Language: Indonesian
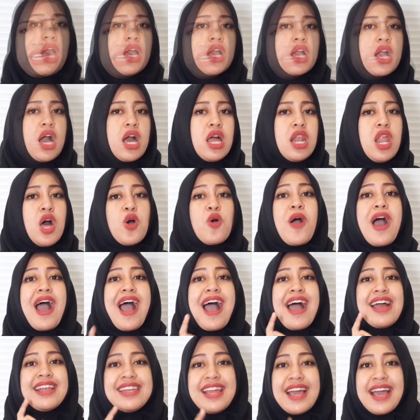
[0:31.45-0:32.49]
Kalau
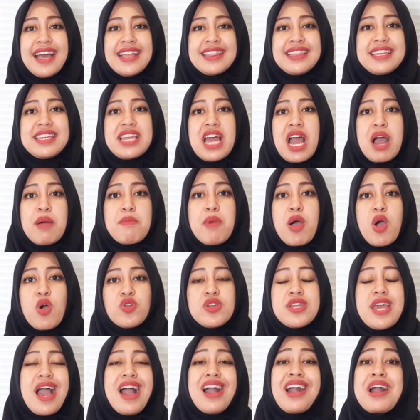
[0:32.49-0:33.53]
Anda tidak mau
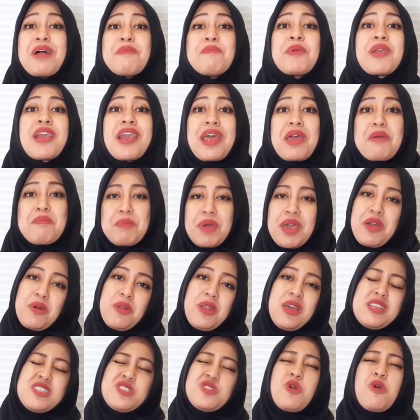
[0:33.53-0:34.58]
dianggap remeh
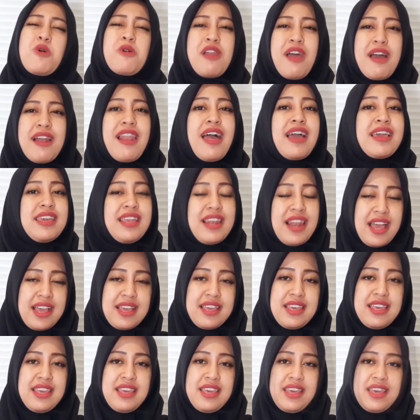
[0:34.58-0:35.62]
oleh seorang
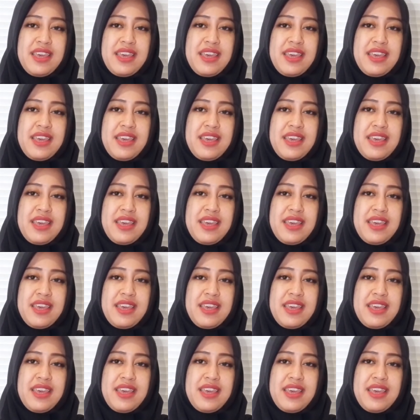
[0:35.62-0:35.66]
laki-laki.